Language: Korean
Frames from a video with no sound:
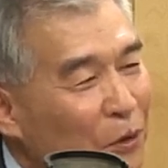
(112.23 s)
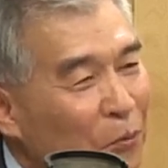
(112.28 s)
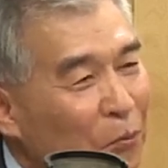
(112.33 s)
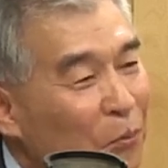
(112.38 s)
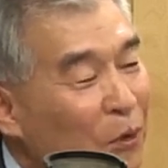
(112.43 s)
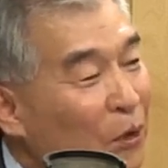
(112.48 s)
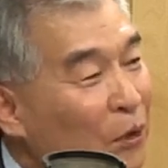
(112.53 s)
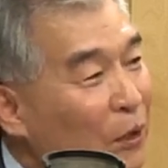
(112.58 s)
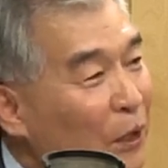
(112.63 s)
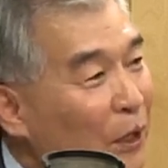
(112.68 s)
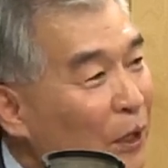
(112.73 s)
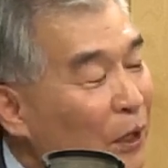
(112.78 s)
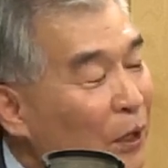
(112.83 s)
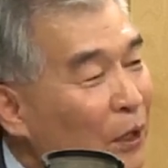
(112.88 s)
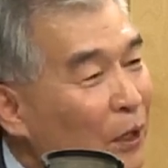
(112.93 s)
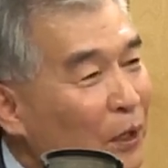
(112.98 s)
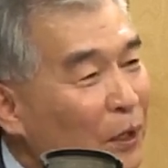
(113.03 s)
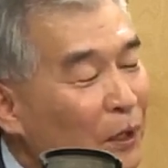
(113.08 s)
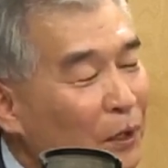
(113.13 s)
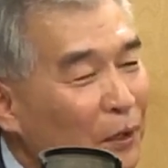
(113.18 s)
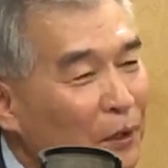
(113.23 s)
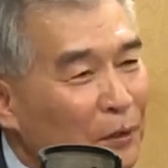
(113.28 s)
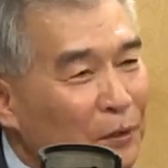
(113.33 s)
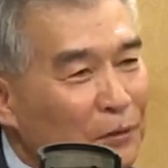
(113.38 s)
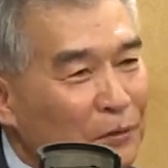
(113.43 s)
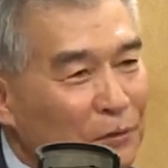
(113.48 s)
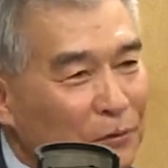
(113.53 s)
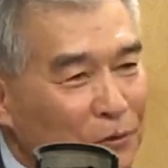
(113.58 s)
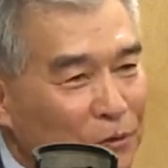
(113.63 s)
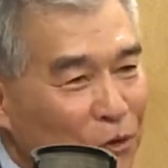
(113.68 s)
혁명의
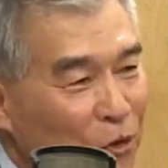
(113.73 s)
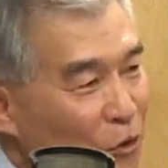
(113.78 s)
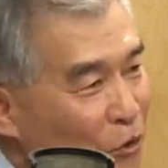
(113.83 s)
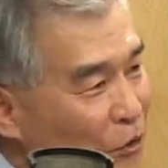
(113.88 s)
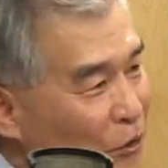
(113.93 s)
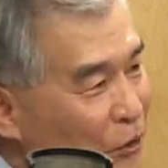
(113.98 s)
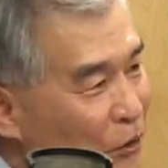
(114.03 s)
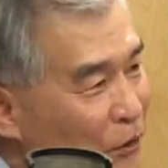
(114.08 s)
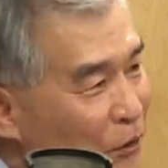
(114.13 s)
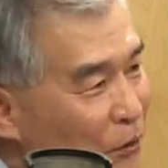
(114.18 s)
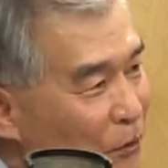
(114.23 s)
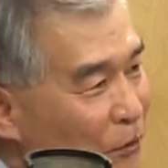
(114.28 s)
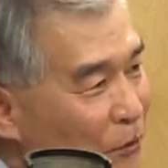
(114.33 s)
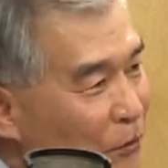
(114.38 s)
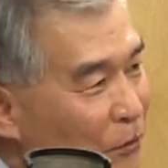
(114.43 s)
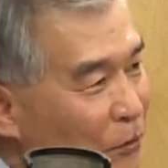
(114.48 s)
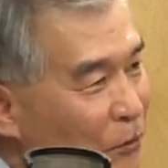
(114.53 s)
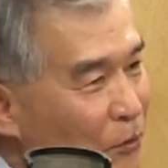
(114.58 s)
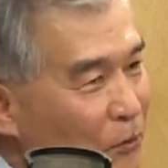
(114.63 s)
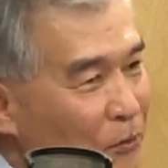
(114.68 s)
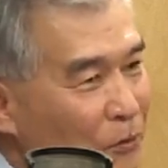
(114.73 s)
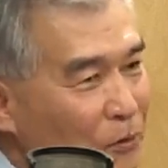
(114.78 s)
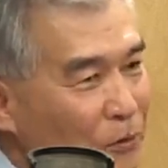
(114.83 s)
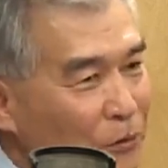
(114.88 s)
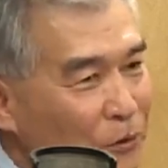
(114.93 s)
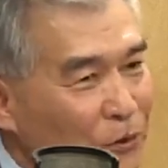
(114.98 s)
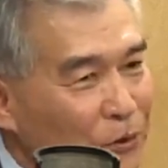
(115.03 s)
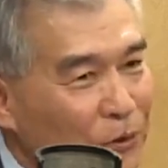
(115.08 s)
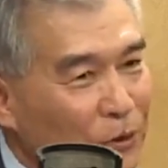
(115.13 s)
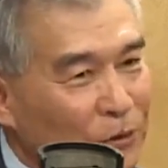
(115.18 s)
그 정신, 음.
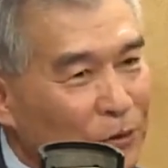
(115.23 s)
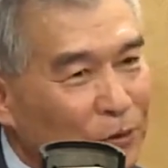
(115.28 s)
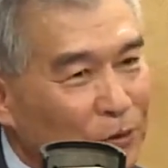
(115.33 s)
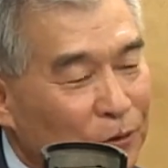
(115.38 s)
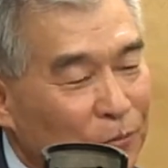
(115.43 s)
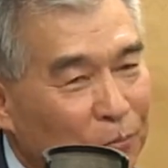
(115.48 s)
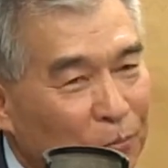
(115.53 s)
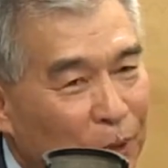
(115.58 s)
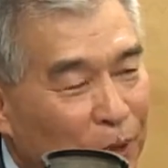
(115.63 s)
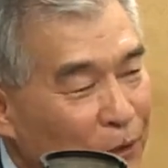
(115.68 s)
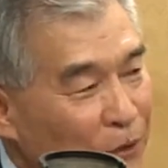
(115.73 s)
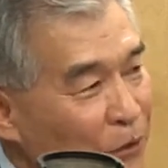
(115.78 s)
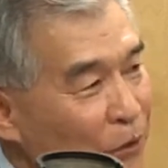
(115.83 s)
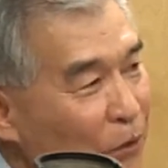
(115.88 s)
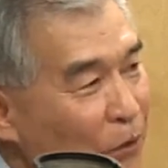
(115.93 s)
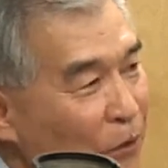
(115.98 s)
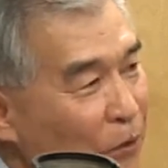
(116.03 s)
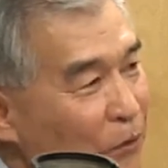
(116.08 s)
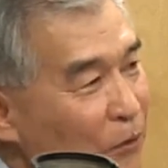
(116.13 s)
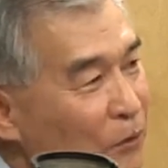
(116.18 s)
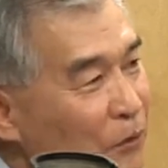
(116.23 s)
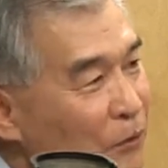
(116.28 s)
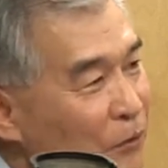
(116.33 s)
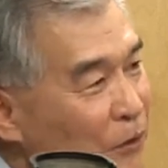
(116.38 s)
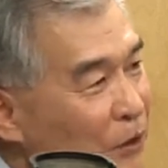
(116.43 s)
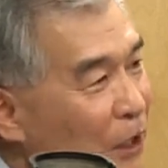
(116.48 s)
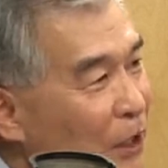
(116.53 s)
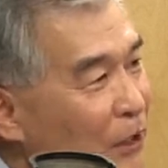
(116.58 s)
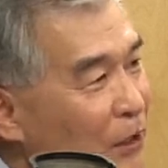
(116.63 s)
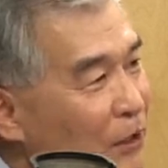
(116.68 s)
어, 시대적 배경
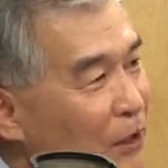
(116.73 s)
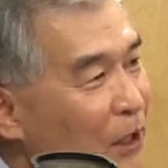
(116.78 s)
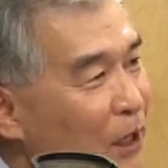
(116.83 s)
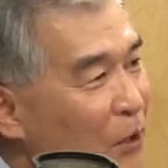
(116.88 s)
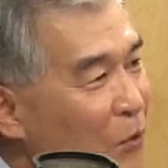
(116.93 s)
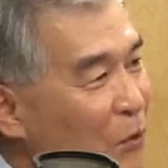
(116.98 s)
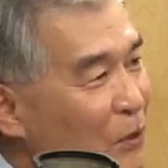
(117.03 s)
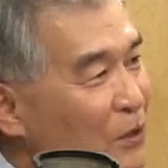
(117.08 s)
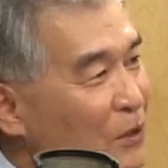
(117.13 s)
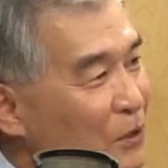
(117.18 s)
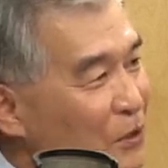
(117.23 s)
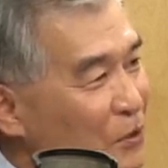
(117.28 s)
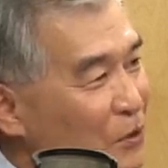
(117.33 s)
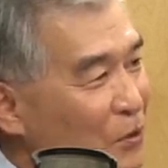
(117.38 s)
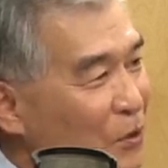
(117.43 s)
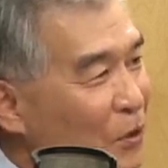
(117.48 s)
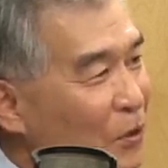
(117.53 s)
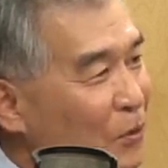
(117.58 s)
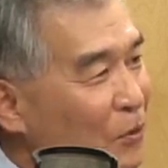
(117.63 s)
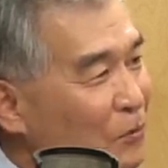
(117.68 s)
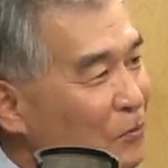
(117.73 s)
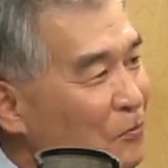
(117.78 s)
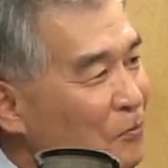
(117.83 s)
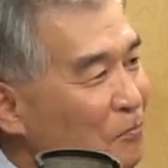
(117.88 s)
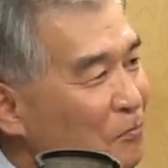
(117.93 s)
잘 이해하고 있었죠. 아